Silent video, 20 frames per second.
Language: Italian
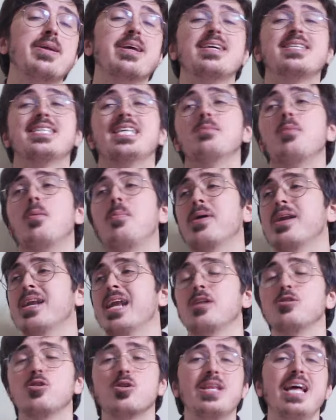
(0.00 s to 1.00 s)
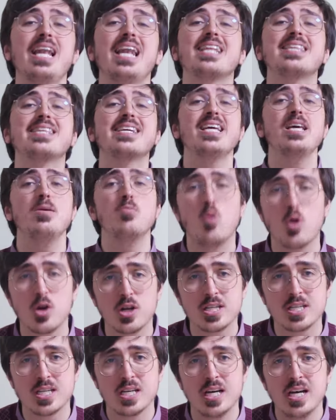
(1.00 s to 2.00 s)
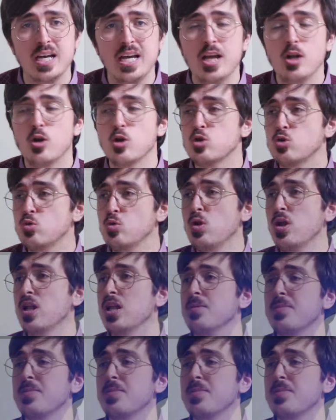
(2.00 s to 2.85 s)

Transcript: perché stiamo parlando della DreamWorks, lo studio di